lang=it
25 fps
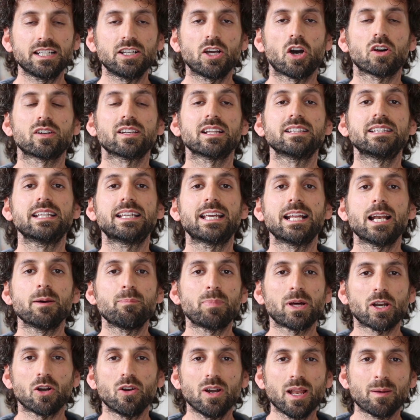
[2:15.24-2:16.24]
Ricordati che la
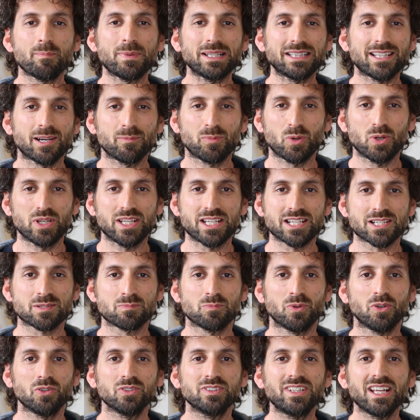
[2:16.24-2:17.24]
parola
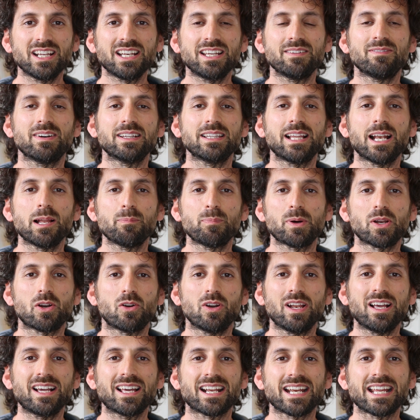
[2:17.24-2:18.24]
metabolismo deriva dalla
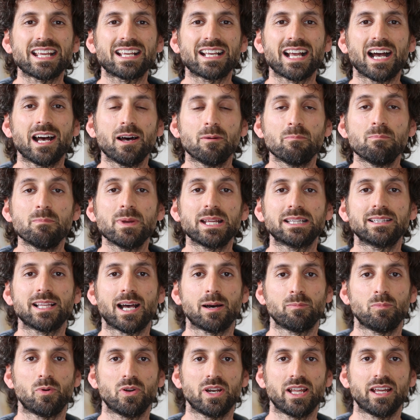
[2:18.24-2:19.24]
parola greca
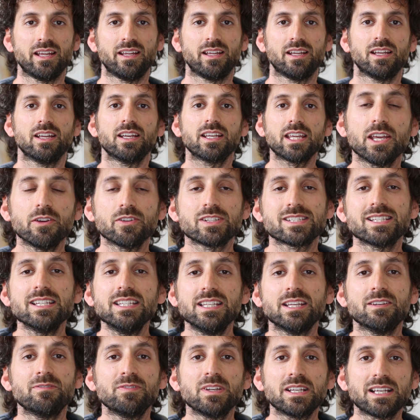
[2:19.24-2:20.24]
metabole, che
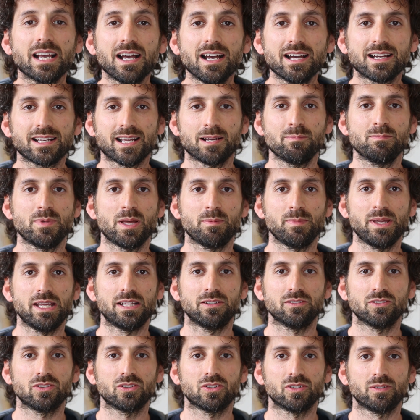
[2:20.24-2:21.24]
significa
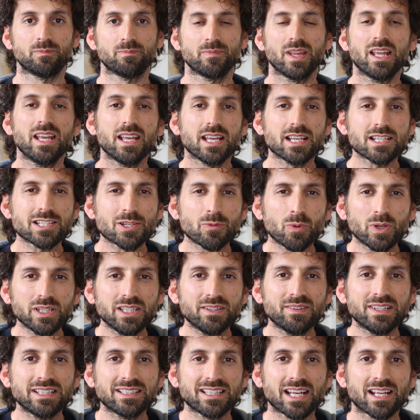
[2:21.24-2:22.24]
cambiamento. E se vuoi
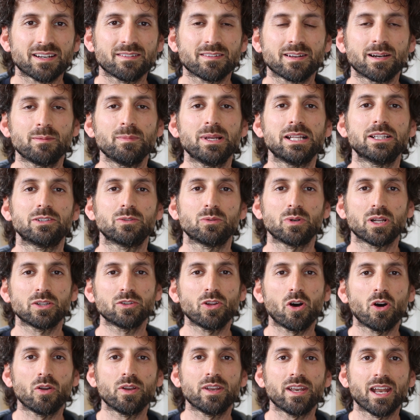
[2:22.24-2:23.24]
diventare veramente una
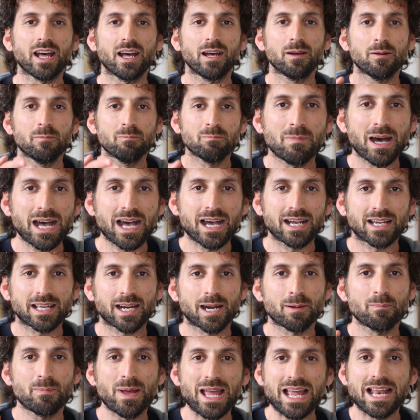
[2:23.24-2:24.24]
donna
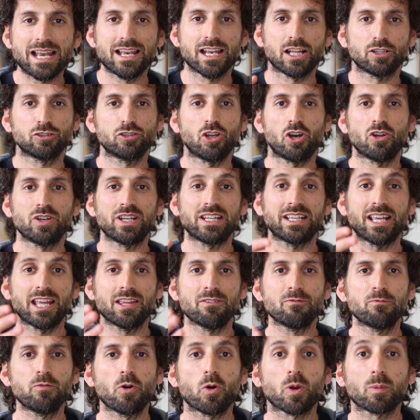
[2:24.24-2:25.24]
magra, bella, tonica, e
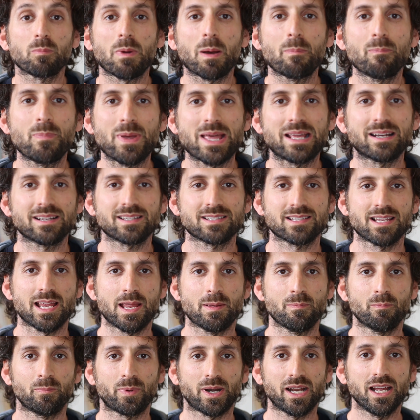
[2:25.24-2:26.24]
in forma per
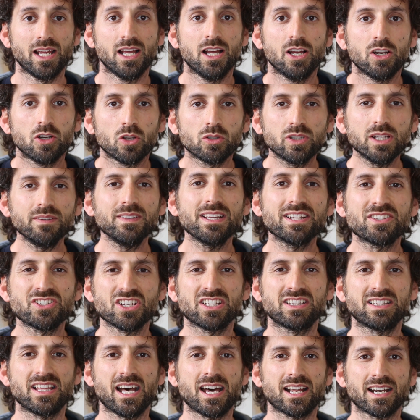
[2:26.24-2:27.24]
sempre, lo devi
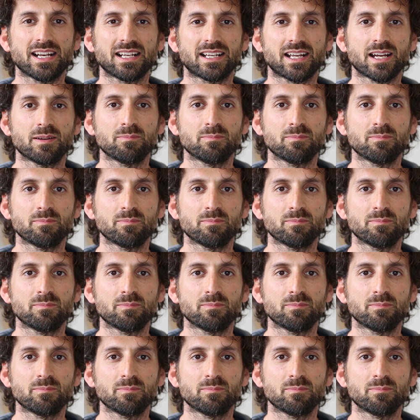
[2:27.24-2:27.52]
accettare il